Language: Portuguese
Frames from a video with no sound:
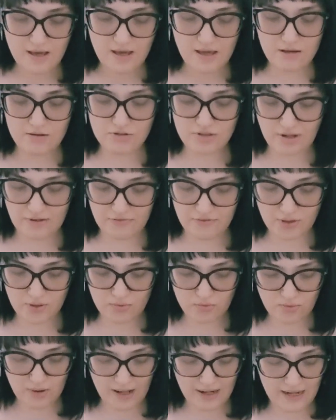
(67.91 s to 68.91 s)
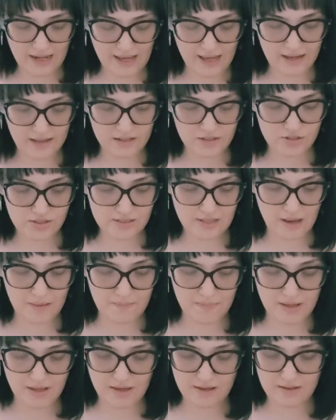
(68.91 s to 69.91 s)
Eu já fico alegre de
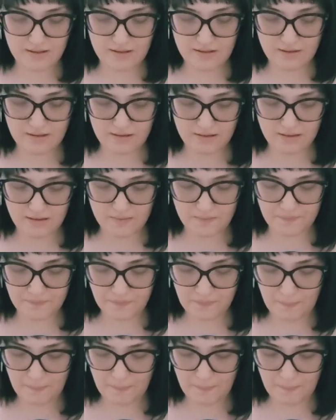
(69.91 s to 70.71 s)
saber que